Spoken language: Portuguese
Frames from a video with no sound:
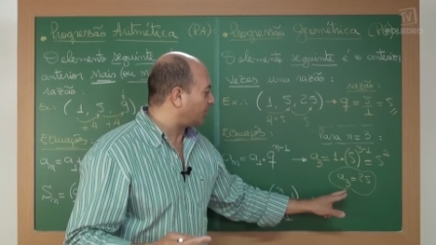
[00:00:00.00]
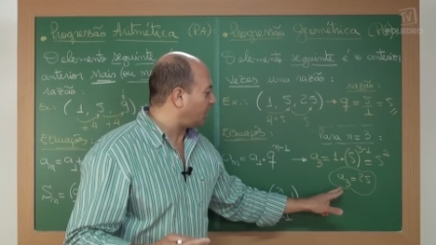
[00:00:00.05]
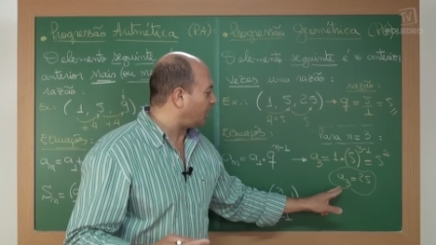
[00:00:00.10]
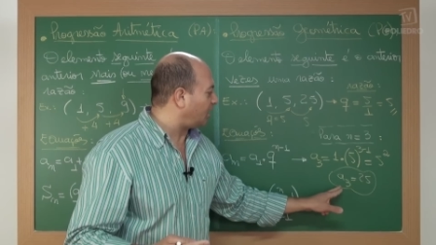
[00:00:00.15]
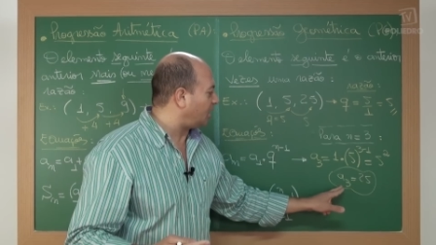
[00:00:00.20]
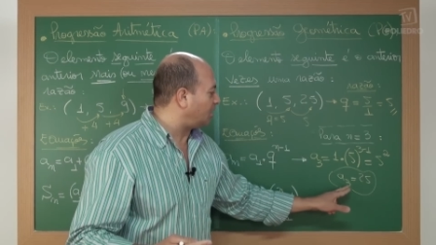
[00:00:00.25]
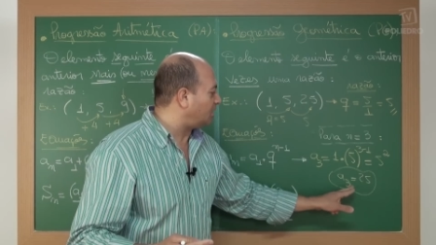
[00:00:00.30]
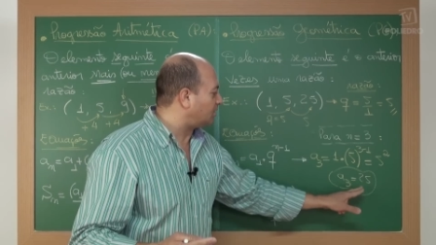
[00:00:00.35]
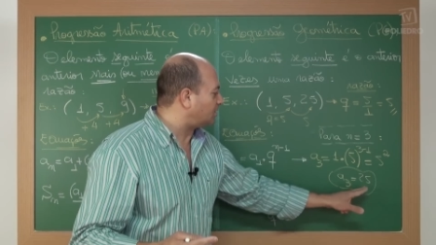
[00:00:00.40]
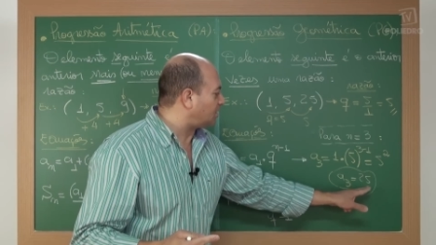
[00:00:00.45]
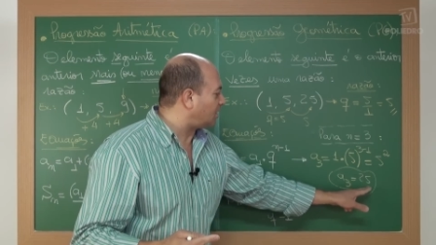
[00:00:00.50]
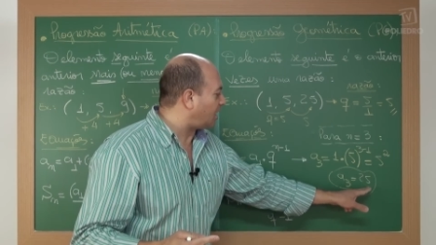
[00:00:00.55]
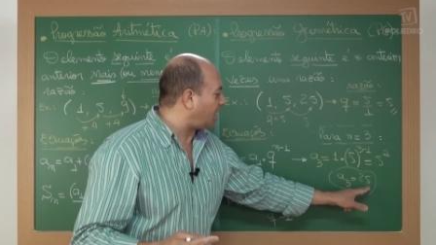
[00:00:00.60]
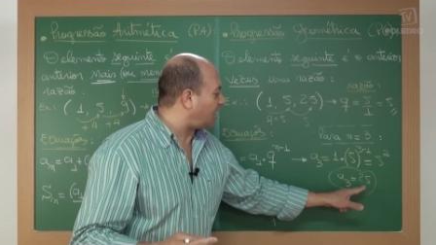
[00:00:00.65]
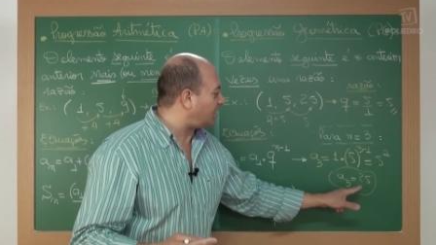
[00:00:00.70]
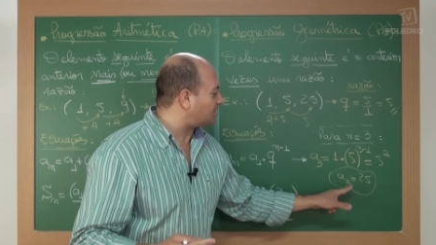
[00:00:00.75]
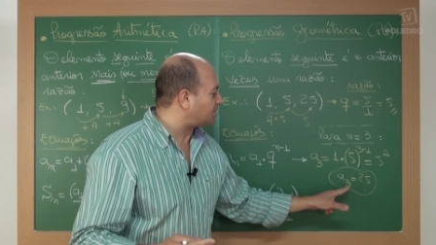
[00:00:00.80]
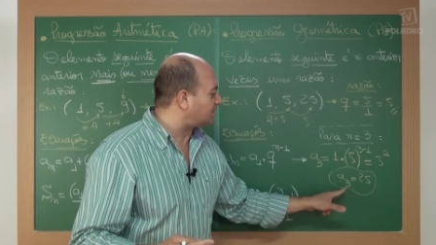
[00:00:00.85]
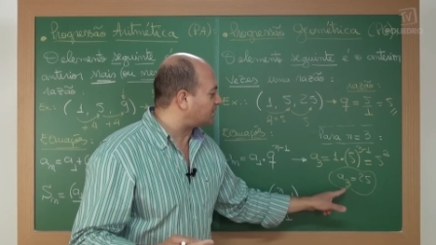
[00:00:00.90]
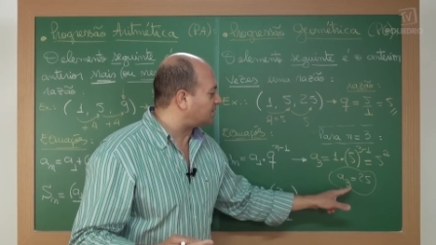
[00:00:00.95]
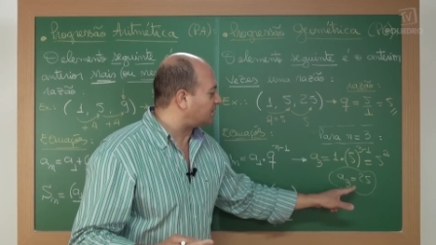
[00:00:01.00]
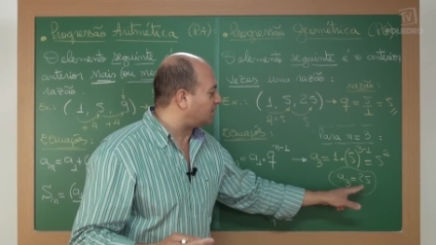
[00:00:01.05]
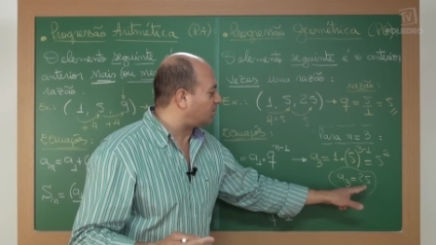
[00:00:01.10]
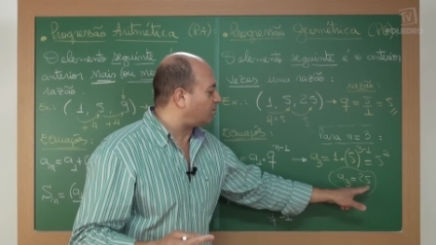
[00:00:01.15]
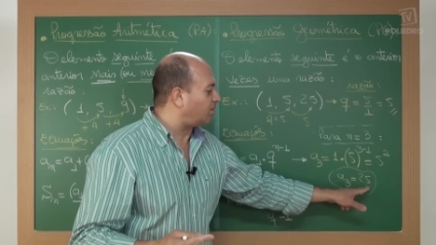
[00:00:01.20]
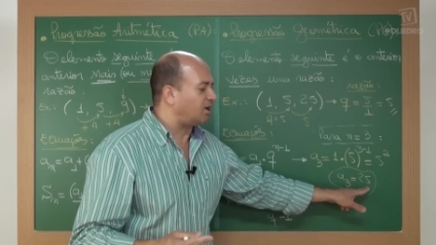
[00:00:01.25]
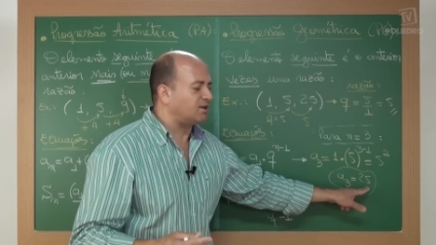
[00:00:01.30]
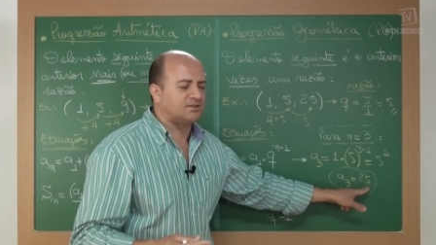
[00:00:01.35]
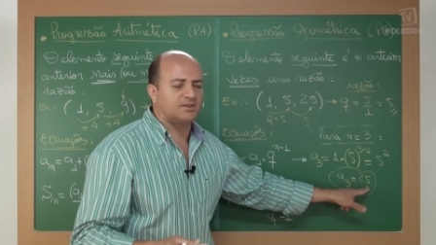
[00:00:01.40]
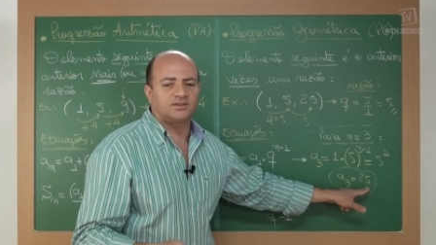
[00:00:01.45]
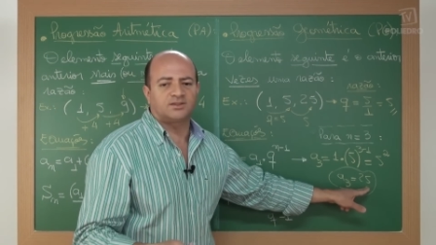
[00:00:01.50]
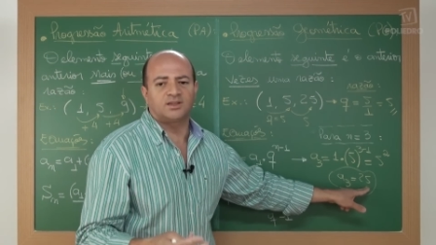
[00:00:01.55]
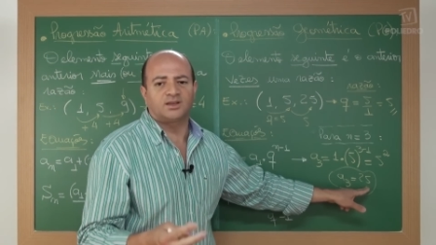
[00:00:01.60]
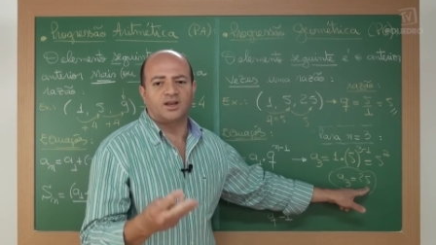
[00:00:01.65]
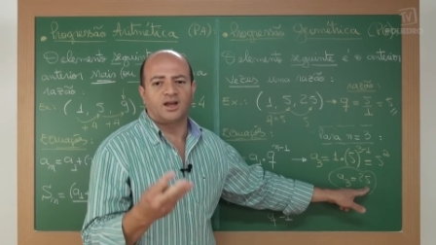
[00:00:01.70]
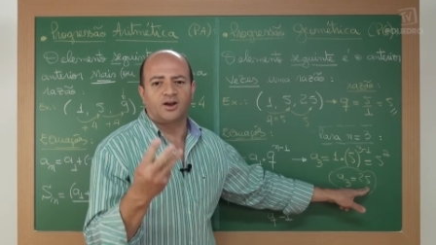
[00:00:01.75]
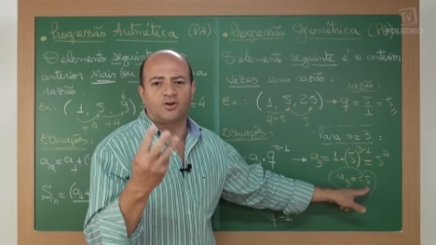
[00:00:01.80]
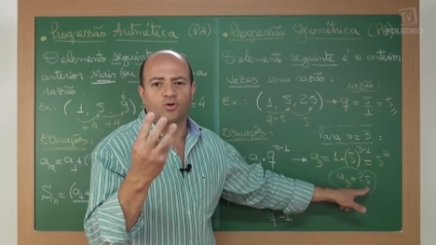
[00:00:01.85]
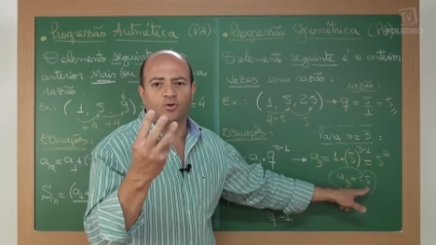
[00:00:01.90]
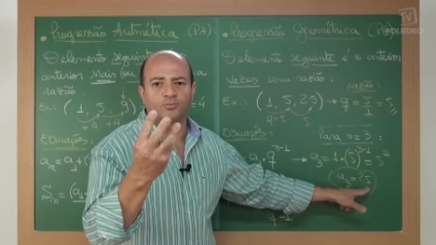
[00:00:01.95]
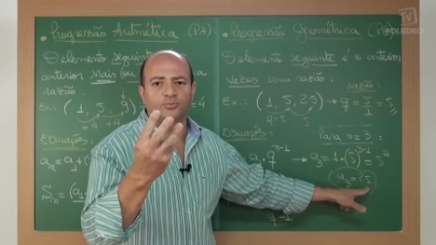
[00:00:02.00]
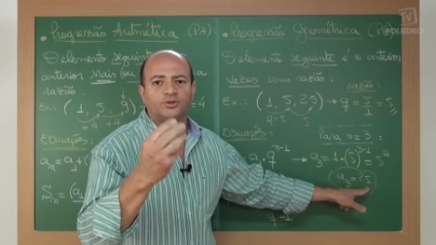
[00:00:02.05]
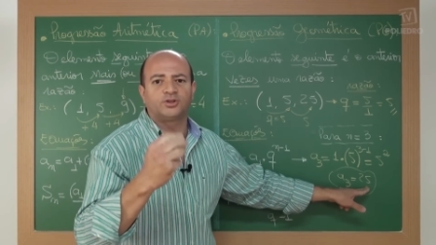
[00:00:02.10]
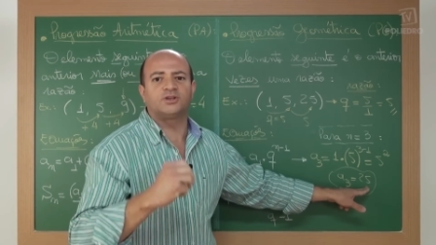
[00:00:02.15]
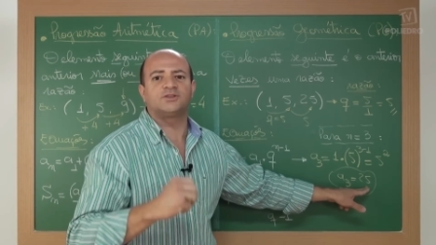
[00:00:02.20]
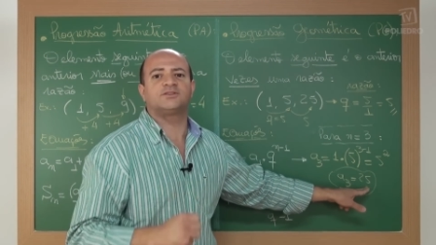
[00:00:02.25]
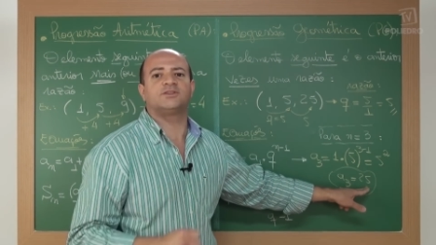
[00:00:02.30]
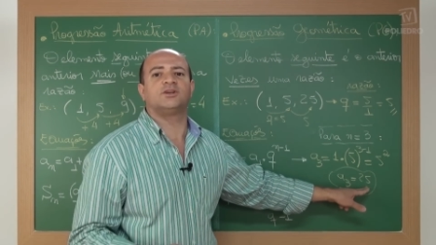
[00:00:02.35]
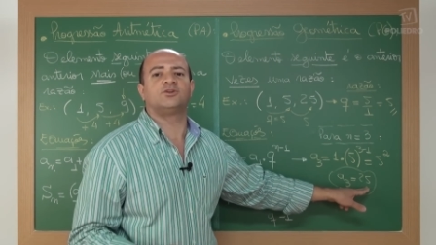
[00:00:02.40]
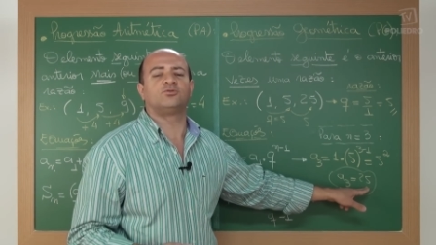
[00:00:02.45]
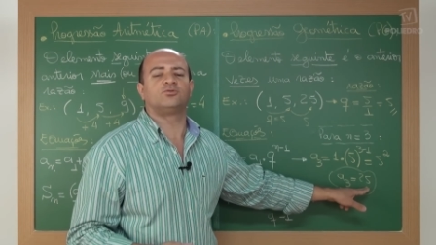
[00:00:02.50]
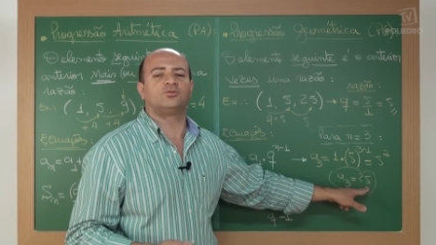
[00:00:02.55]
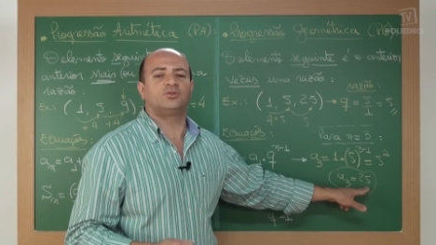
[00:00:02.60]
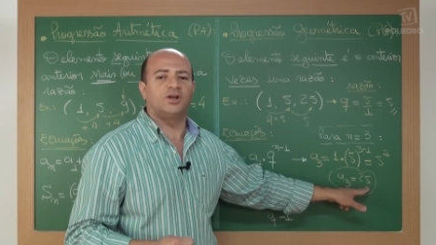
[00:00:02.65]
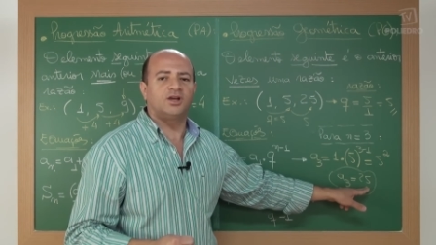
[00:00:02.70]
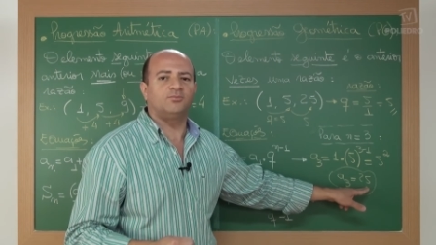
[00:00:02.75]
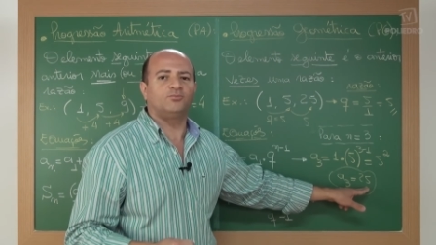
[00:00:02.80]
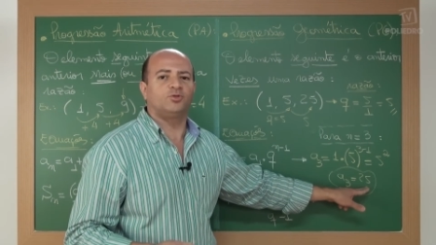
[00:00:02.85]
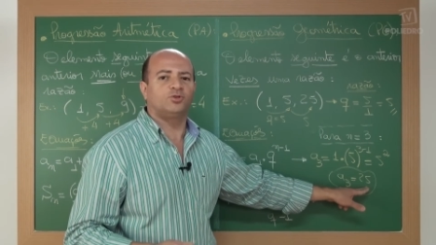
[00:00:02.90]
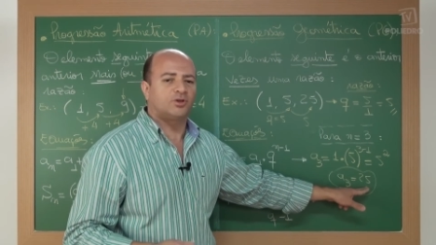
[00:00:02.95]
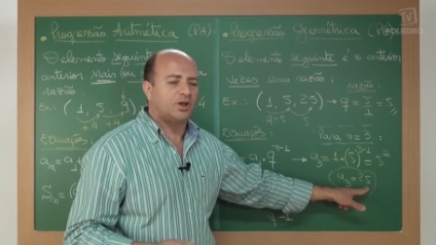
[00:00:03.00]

ele, essa sequência terá como terceiro termo